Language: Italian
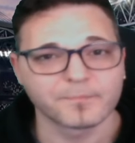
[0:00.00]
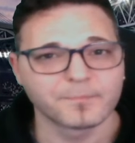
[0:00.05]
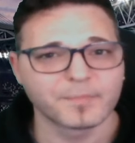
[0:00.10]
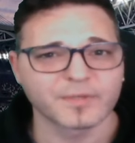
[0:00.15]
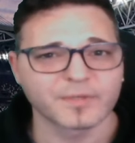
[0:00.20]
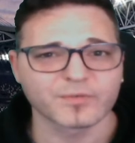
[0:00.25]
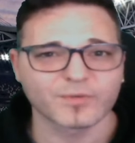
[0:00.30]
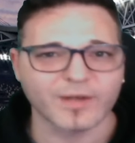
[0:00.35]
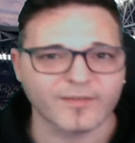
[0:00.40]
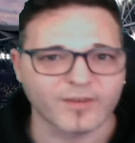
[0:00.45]

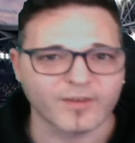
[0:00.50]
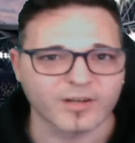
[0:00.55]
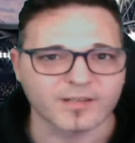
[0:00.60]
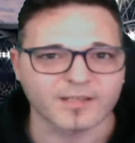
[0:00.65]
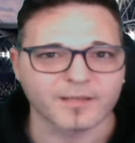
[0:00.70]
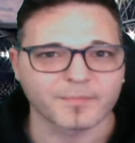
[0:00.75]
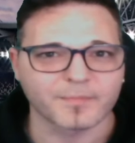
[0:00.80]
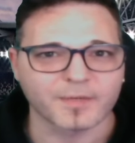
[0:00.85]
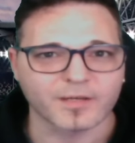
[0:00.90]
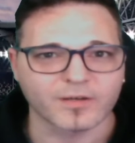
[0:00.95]
Per una
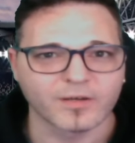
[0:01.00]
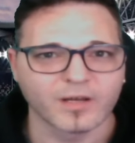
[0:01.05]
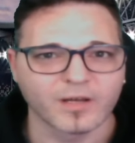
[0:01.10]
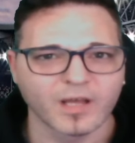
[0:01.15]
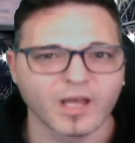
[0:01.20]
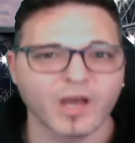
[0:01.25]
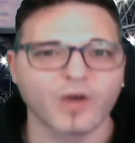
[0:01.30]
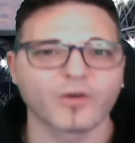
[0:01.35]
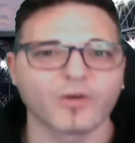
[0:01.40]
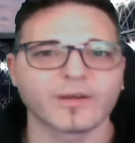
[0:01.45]
volta però,
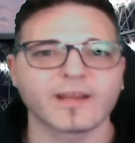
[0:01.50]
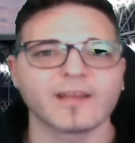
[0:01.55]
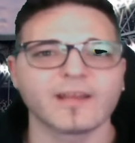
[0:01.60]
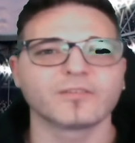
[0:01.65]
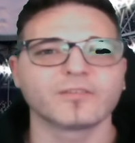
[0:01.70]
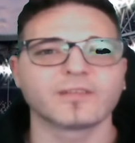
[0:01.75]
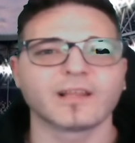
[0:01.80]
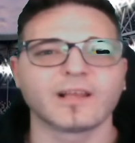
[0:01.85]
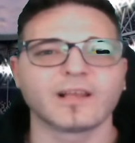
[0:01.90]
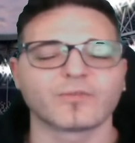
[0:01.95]

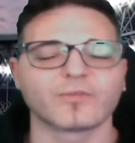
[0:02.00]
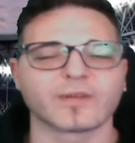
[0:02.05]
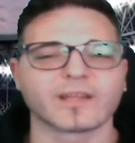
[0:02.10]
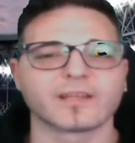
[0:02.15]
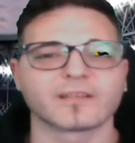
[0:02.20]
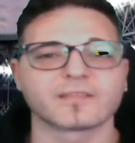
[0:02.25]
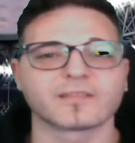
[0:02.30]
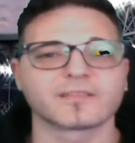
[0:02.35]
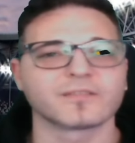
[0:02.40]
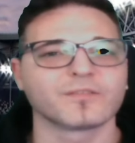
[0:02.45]
Aurelio De
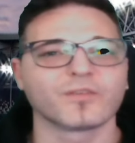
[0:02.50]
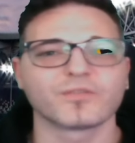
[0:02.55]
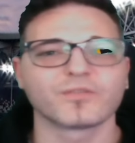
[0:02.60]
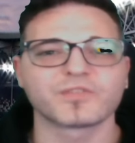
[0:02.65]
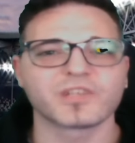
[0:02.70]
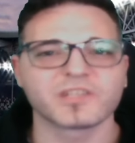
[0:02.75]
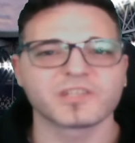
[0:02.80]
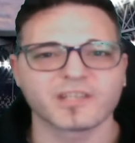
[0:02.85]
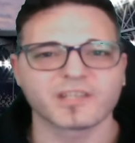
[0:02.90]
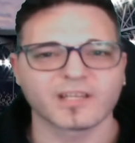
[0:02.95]
Laurentiis non
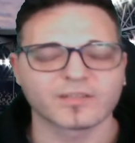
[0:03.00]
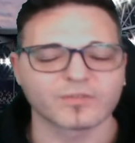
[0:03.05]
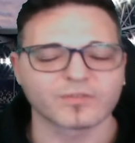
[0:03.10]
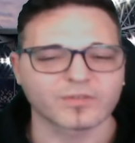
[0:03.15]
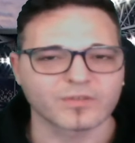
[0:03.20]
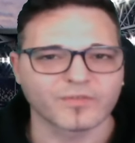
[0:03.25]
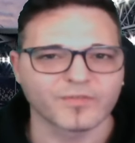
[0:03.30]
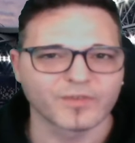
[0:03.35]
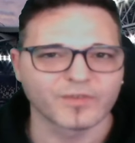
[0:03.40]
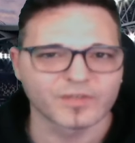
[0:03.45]
ci gira
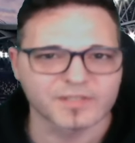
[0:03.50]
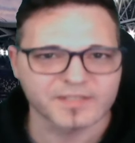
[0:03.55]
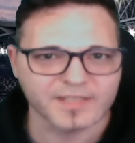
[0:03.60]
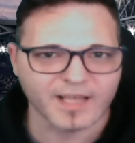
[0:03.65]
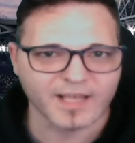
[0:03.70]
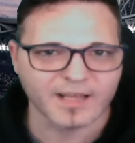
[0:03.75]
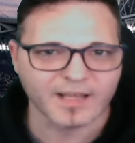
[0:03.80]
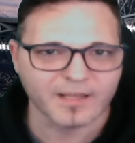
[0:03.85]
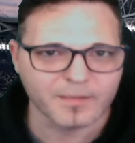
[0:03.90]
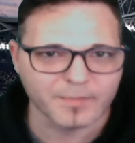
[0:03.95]
attorno, forse
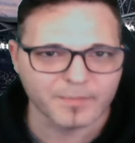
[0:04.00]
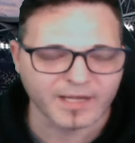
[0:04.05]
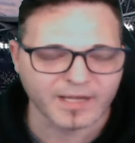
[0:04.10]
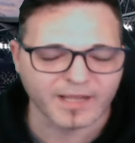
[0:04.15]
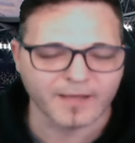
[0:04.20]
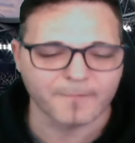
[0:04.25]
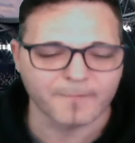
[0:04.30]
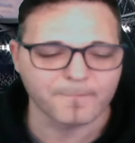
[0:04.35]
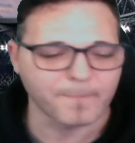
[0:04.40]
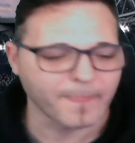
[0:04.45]
anche perché